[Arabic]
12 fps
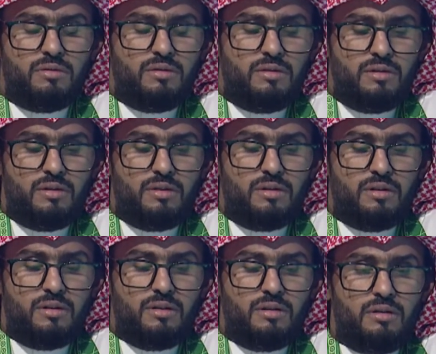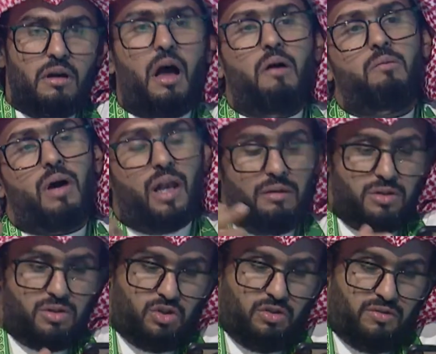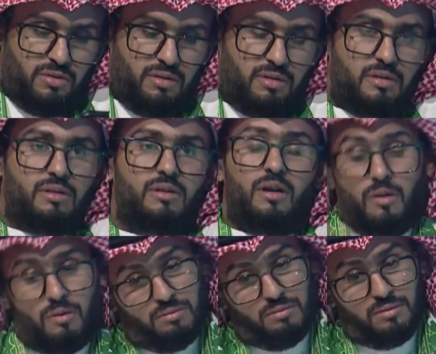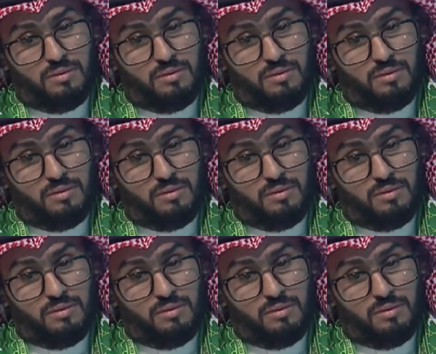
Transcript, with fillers: ما قاليش وما شاهد والله شاهد بس عشان